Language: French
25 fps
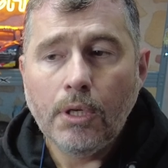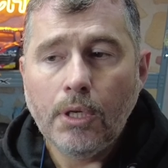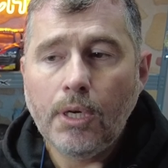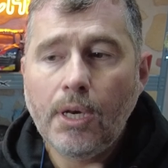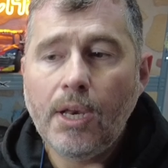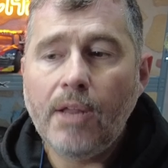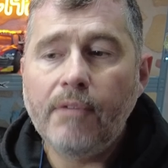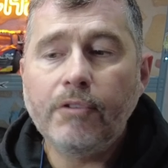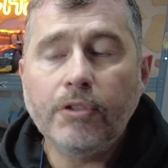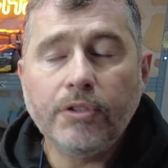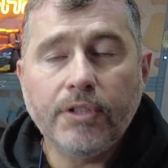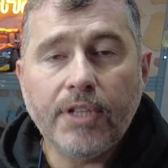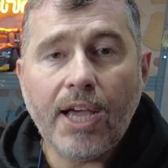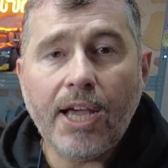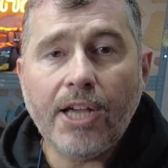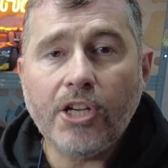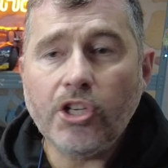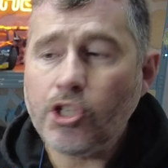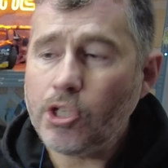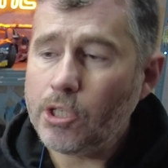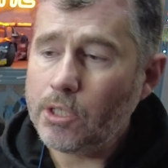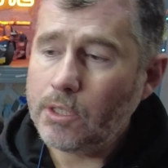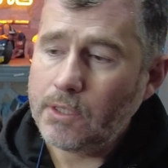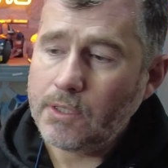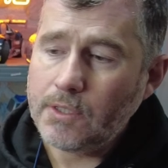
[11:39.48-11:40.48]

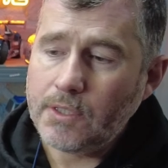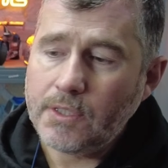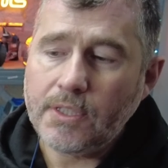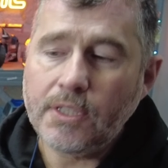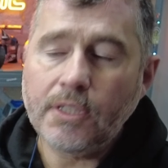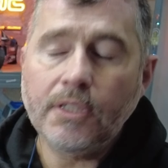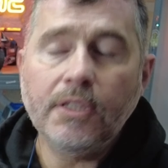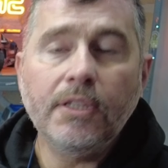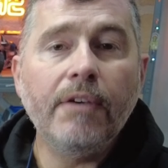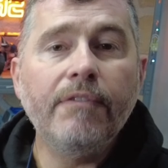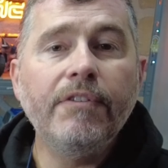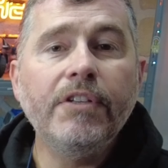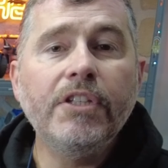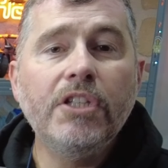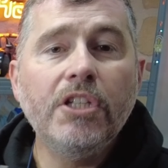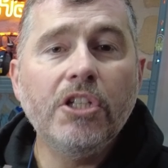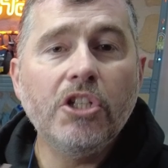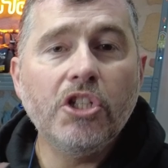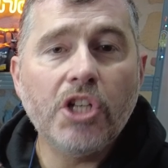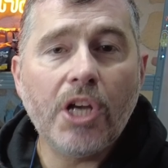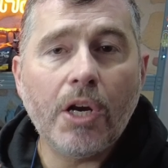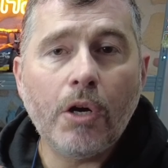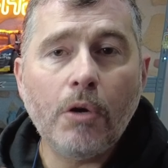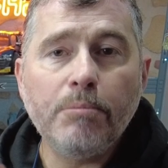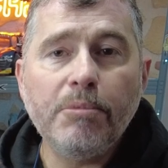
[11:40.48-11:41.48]
L'avantage, c'est que tu avais
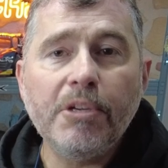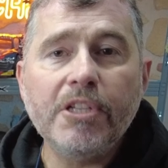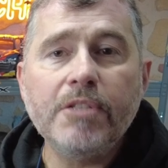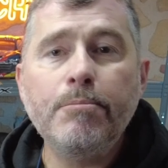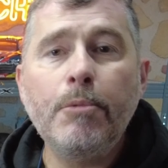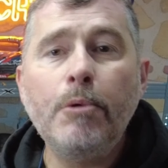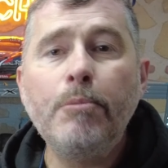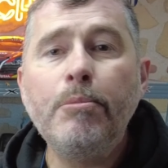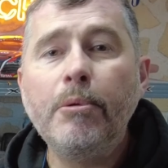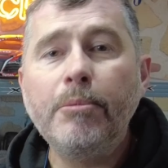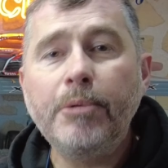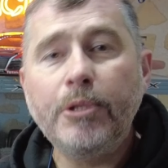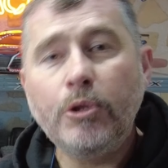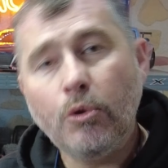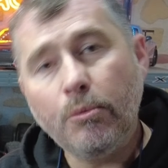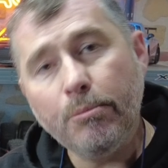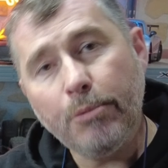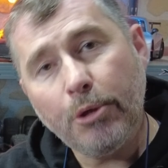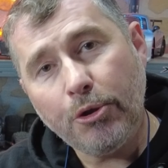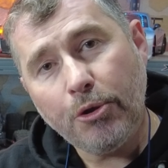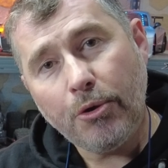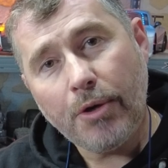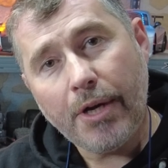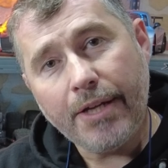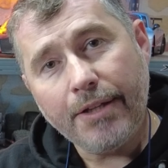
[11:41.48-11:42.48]
déjà l'emplacement pour mettre ton
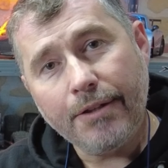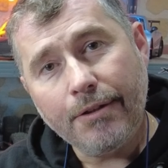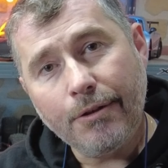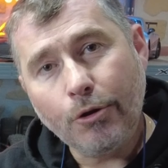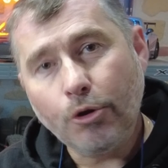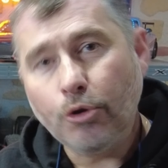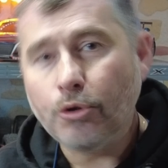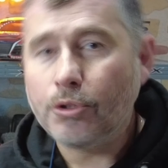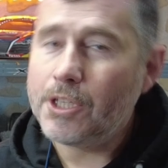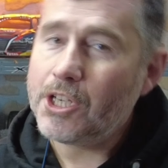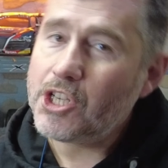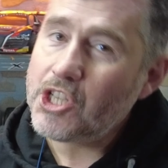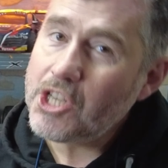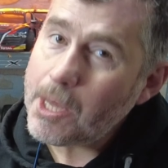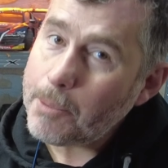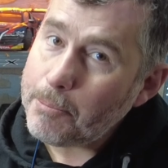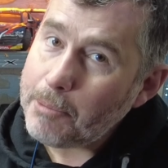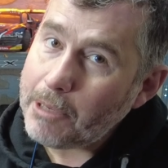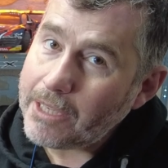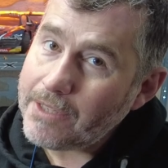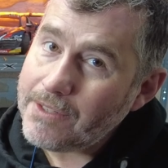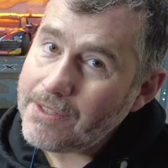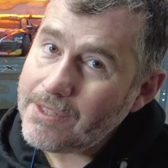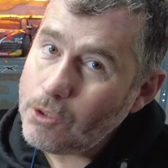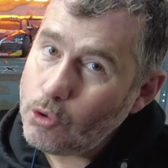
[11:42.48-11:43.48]
bandeau que tu achetais
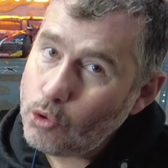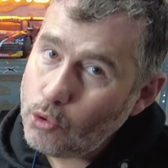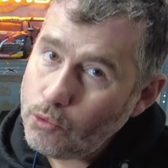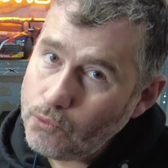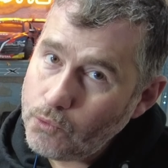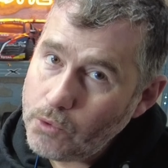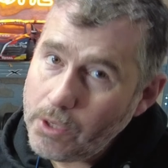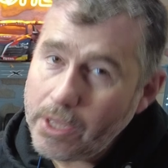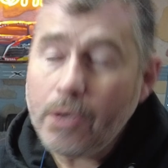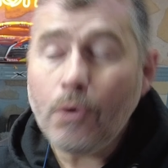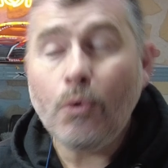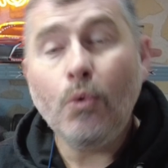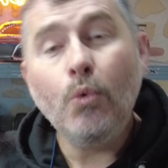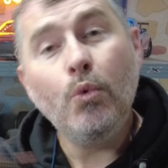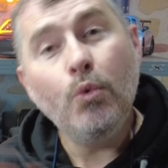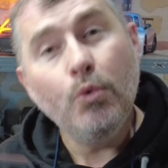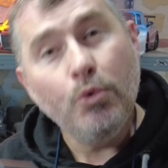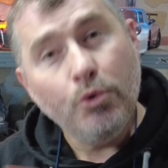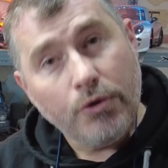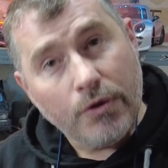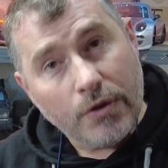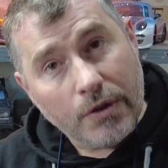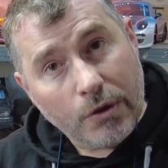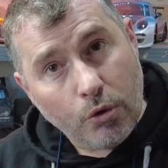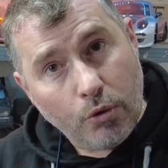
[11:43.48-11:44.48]
après si tu voulais
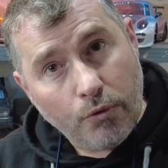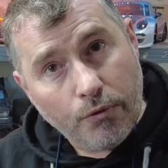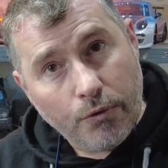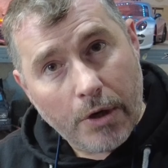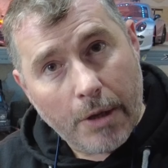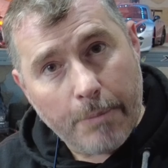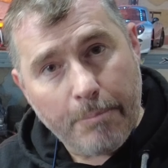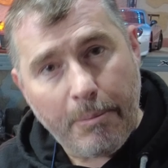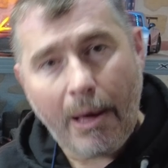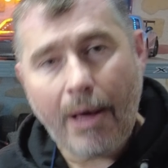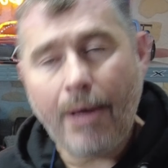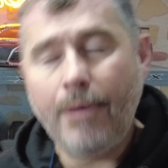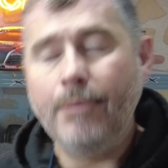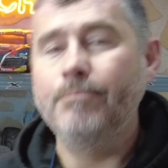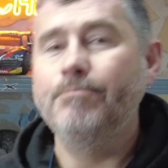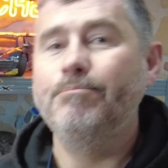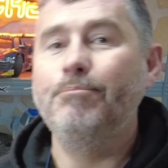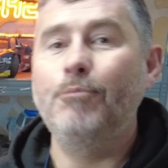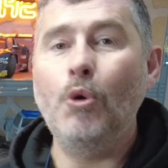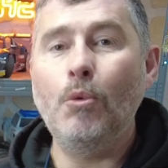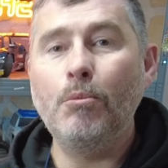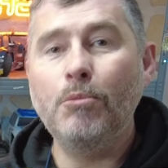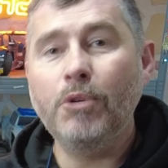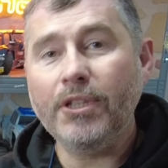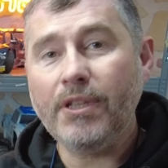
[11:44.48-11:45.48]
ou si tu voulais pas.
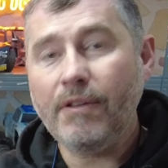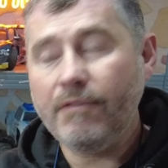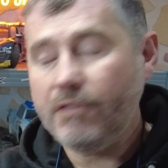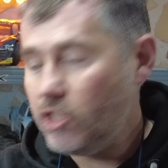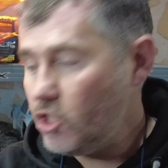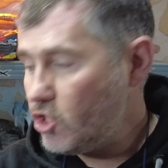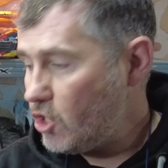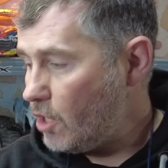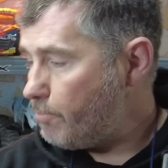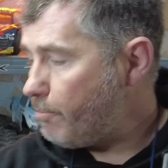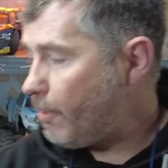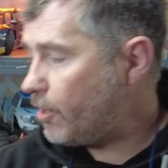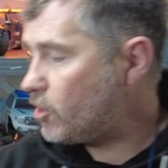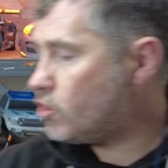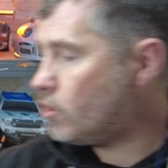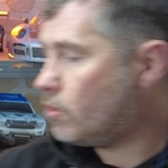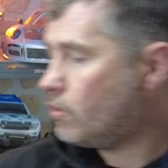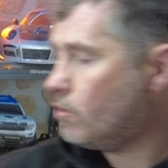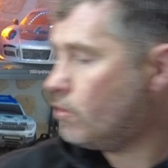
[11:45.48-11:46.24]
Mais au moins, tu avais déjà le pare-choc